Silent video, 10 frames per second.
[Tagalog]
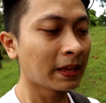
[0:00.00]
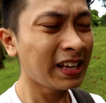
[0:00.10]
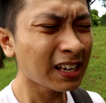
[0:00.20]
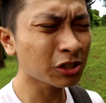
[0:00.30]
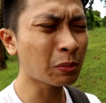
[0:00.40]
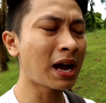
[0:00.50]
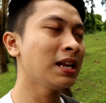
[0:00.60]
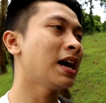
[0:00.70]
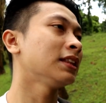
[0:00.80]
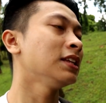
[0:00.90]
yes,
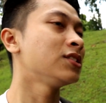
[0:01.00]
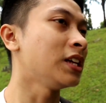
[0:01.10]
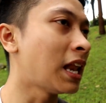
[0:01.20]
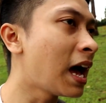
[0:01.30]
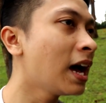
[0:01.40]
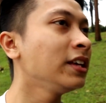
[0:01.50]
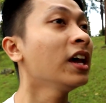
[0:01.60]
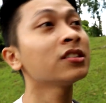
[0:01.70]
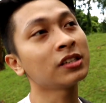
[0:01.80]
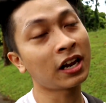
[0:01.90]
mahal natin sila,
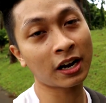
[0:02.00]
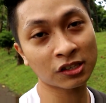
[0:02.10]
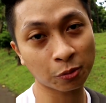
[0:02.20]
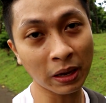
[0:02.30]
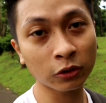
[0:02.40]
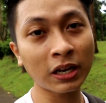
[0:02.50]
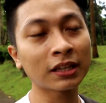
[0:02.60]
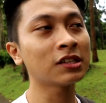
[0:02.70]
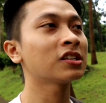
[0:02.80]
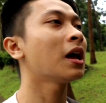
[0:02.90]
yes, nire
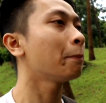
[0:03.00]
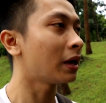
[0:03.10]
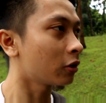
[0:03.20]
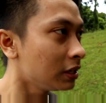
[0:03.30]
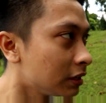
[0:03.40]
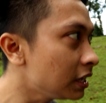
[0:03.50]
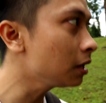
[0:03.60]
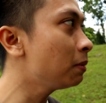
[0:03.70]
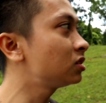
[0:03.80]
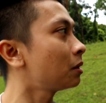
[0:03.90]
natin sila, pero
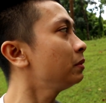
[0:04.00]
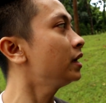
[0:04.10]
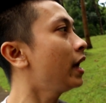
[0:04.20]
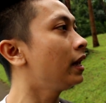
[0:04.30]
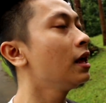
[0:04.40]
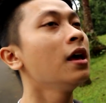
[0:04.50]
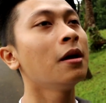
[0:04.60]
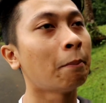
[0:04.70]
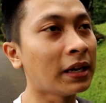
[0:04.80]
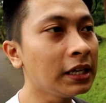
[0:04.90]
hindi ibig sabihin
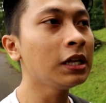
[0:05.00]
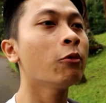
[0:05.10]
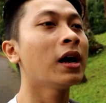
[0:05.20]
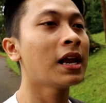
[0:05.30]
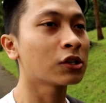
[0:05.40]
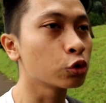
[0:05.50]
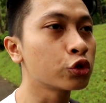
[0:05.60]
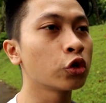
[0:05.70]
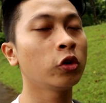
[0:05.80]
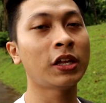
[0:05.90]
maniniwala,
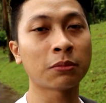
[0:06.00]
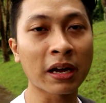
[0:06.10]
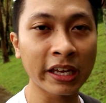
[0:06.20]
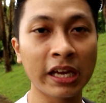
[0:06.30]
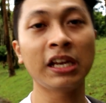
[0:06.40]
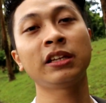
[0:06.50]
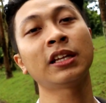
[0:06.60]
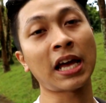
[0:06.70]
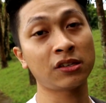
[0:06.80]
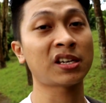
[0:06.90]
susunod at makikinig
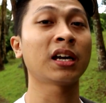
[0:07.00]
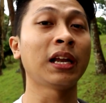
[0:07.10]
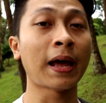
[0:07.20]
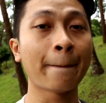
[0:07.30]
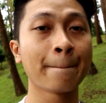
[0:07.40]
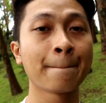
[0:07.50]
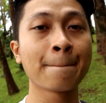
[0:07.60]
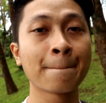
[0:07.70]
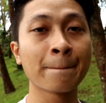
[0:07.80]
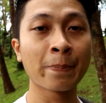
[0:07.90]
na tayo sa kanila.
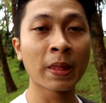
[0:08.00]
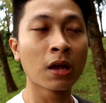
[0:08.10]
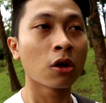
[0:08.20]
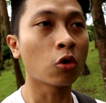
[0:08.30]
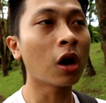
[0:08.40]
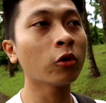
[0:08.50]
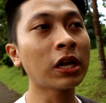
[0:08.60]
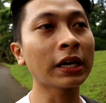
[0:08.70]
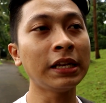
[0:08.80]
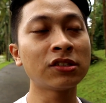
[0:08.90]
Kung ako
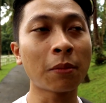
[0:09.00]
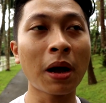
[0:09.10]
nakinig sa